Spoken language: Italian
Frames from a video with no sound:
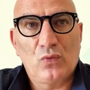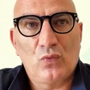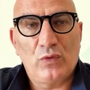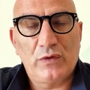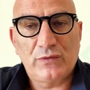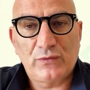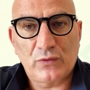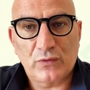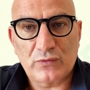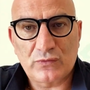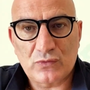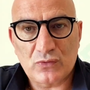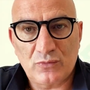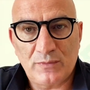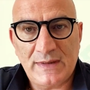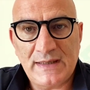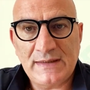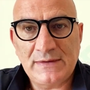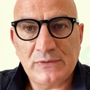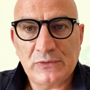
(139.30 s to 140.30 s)
questo
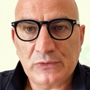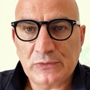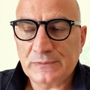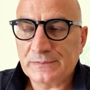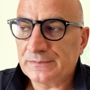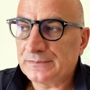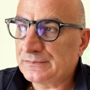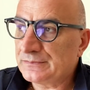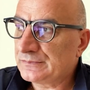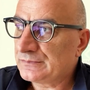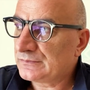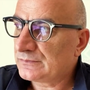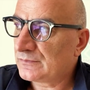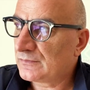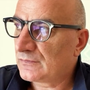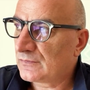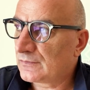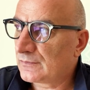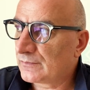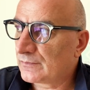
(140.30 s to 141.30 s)
strumento,
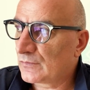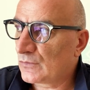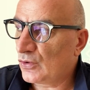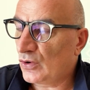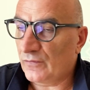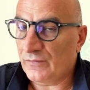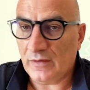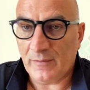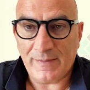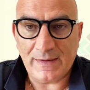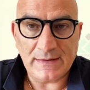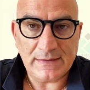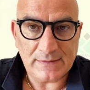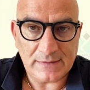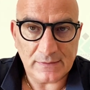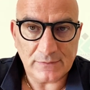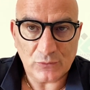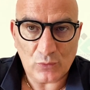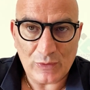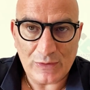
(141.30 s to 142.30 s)

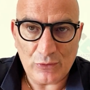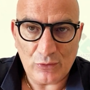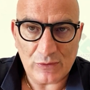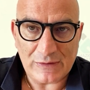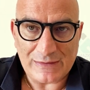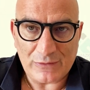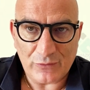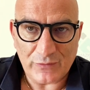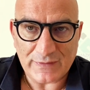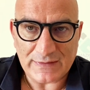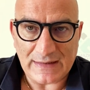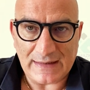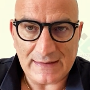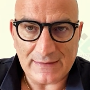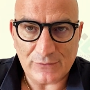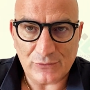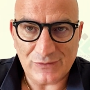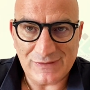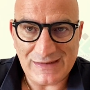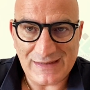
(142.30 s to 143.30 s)
ovviamente qualora lo
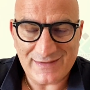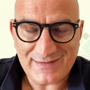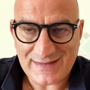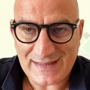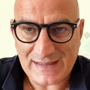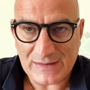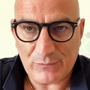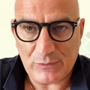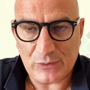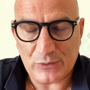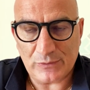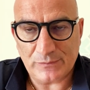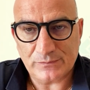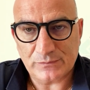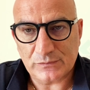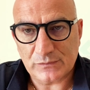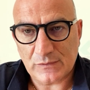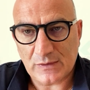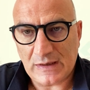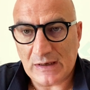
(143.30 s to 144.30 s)
Stato dia
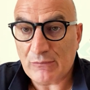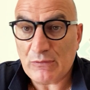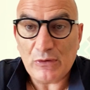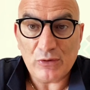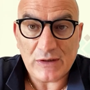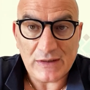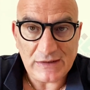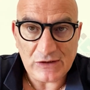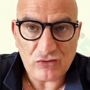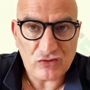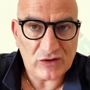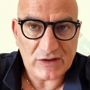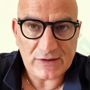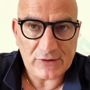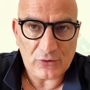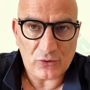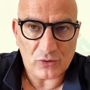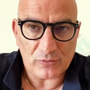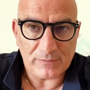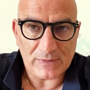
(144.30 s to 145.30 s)
seguito a quello che dice la
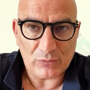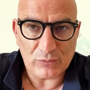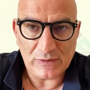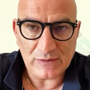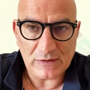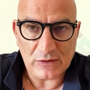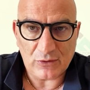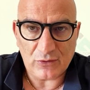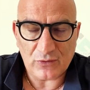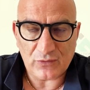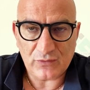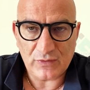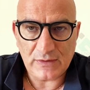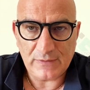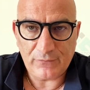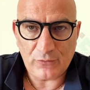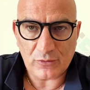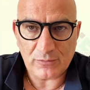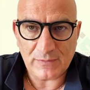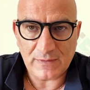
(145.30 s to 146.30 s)
norma, quindi corsi
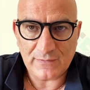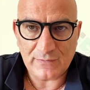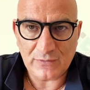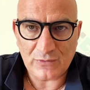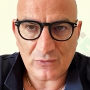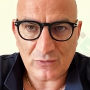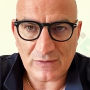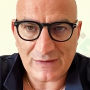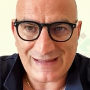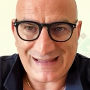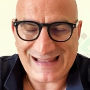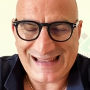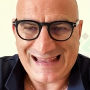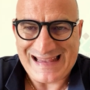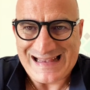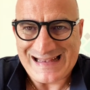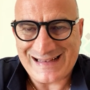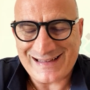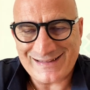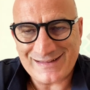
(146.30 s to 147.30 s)
di formazione e,
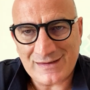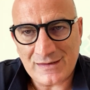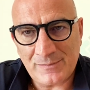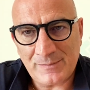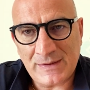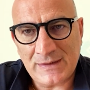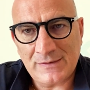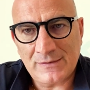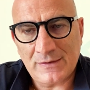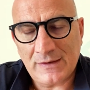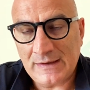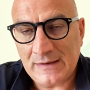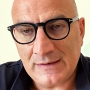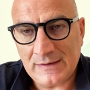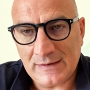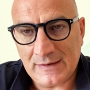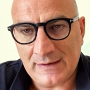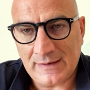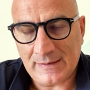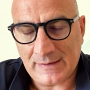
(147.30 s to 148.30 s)

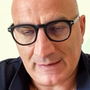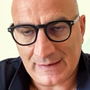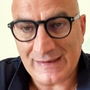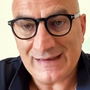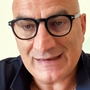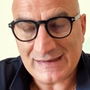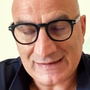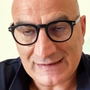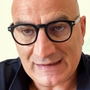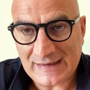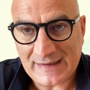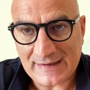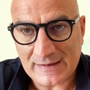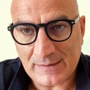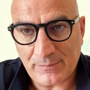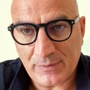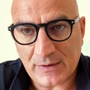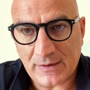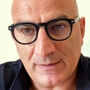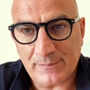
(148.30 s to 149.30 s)
e,
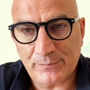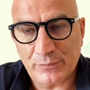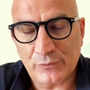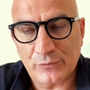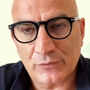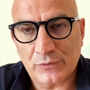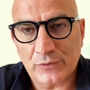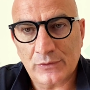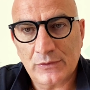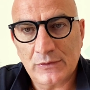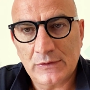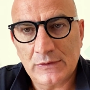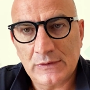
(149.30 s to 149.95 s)
incanalare per l'appunto